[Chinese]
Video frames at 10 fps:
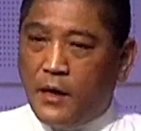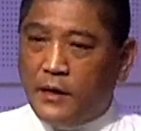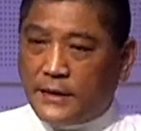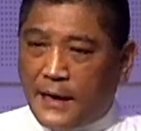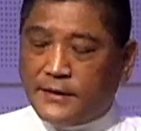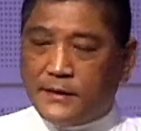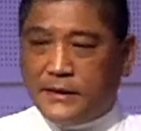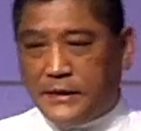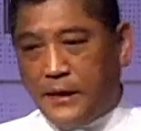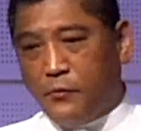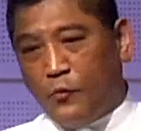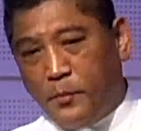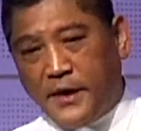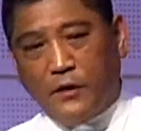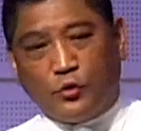当时以前我
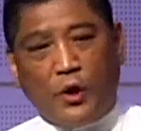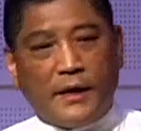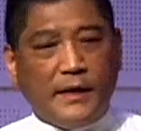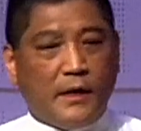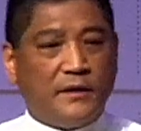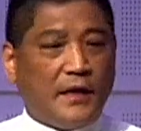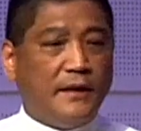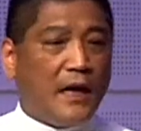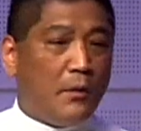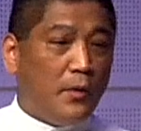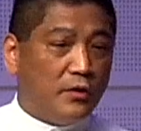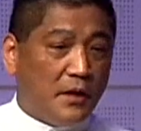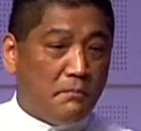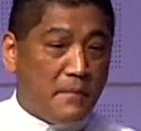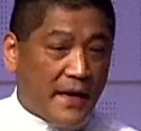们也创立了天道盟
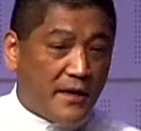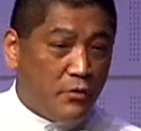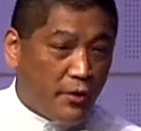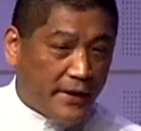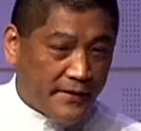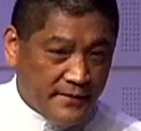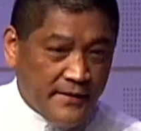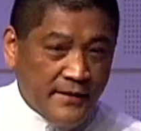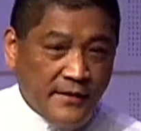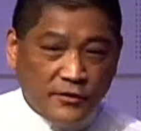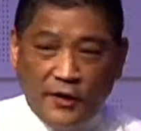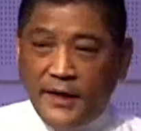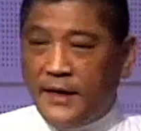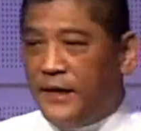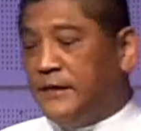的美英会，所
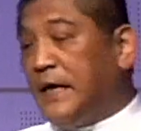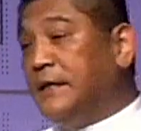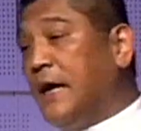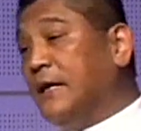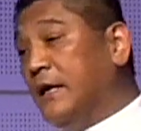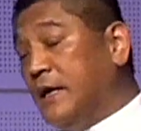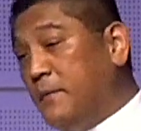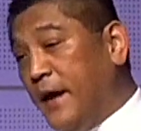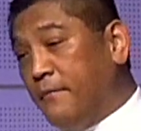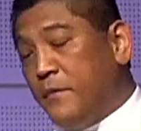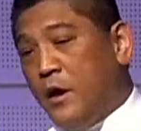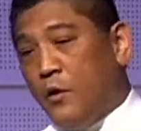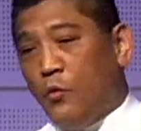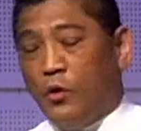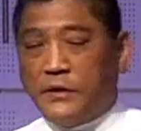以呢，在这样的里面。
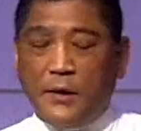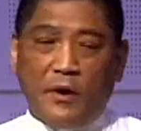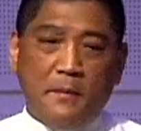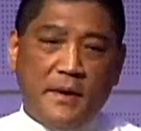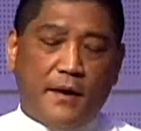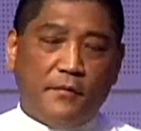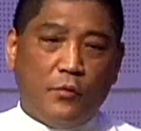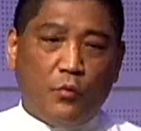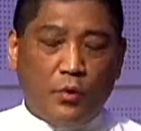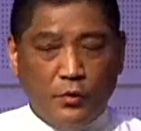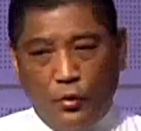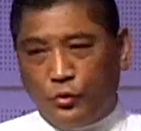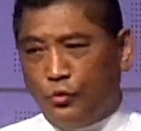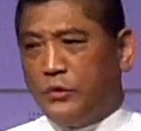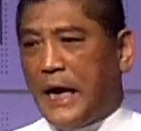我在外面，我弄
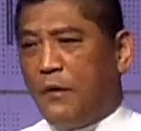赌场，